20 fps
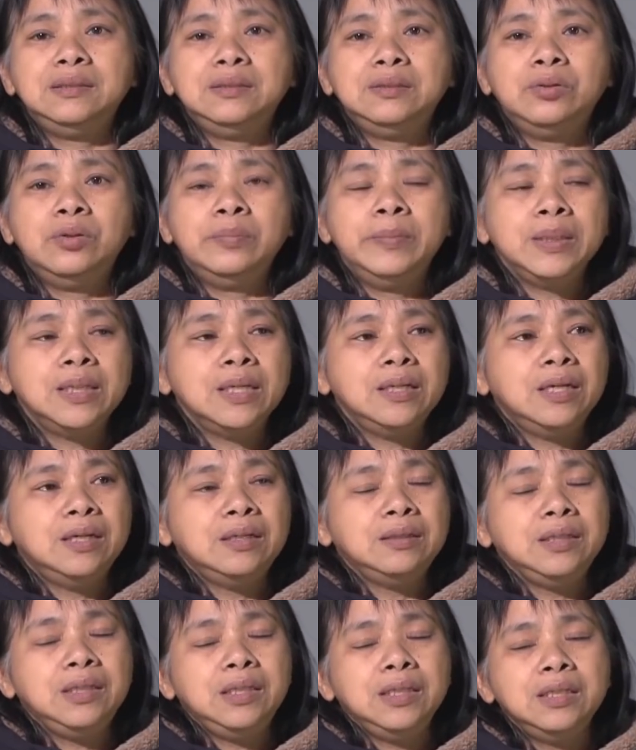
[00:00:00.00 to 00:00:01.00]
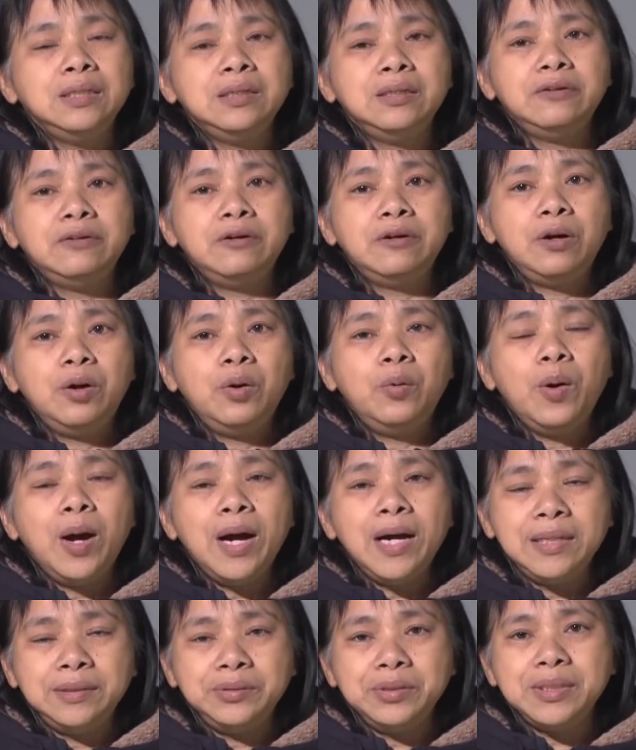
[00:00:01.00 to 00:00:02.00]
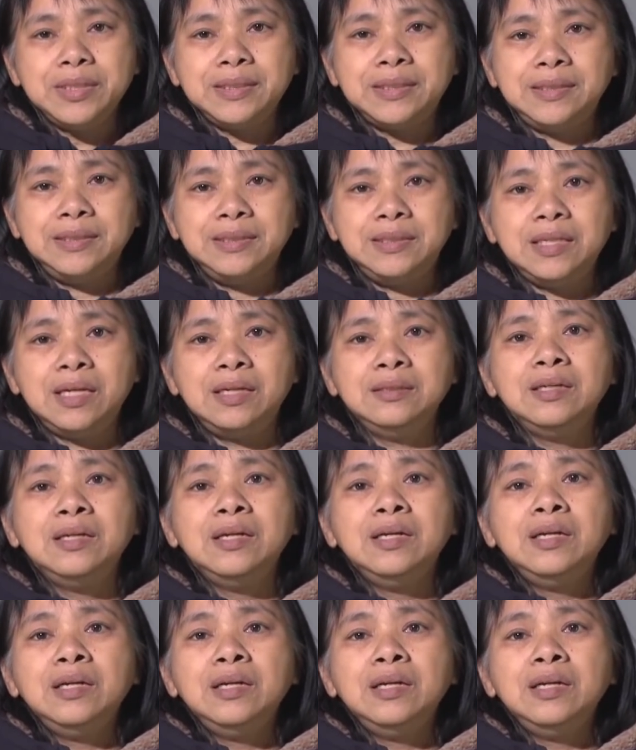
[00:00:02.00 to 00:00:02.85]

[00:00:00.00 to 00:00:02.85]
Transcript: 我们可能宁可花很多的时间